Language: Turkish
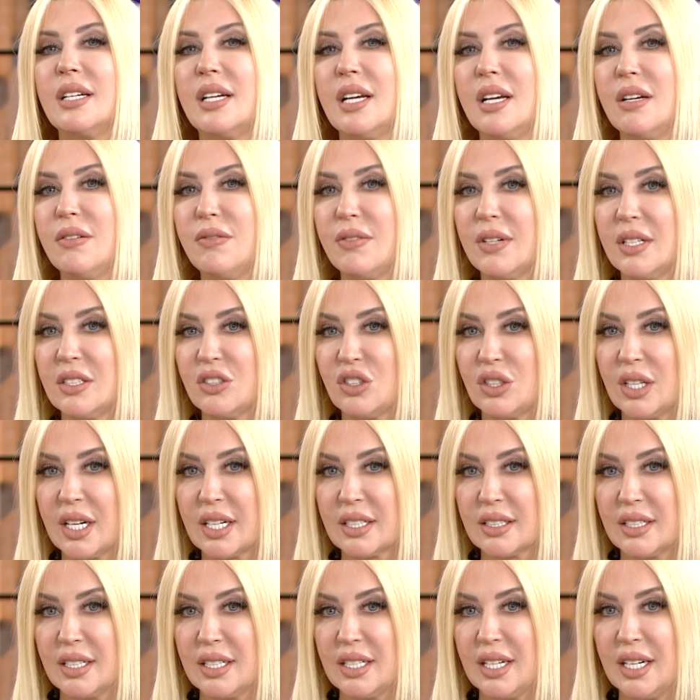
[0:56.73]
keyif
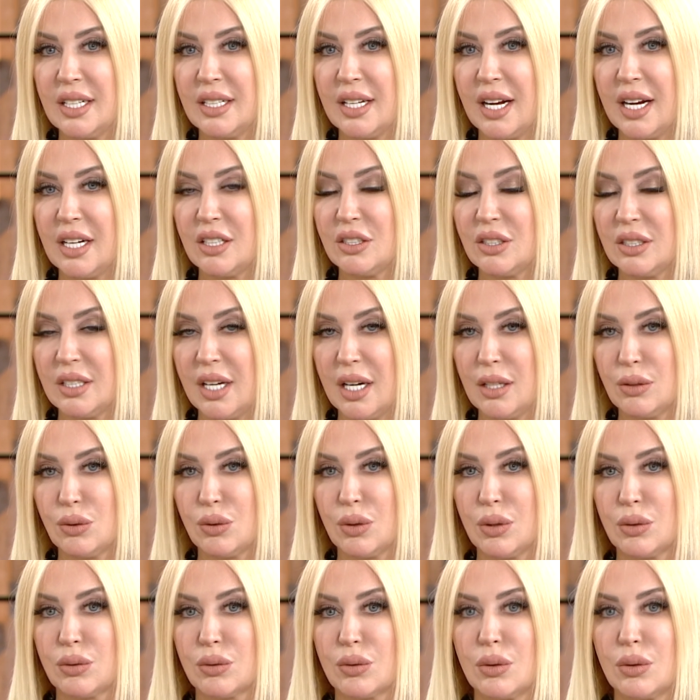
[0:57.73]
alacakları enerjiler söz